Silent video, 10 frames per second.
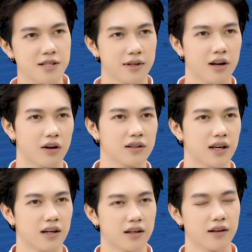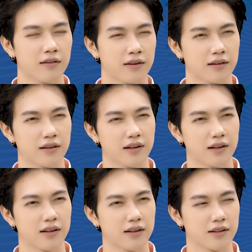nói, nói qua cho mọi người biết.
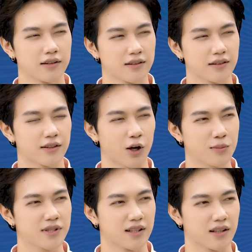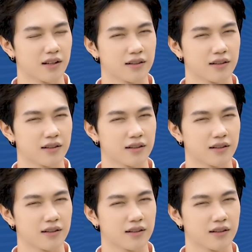Nói gì ta?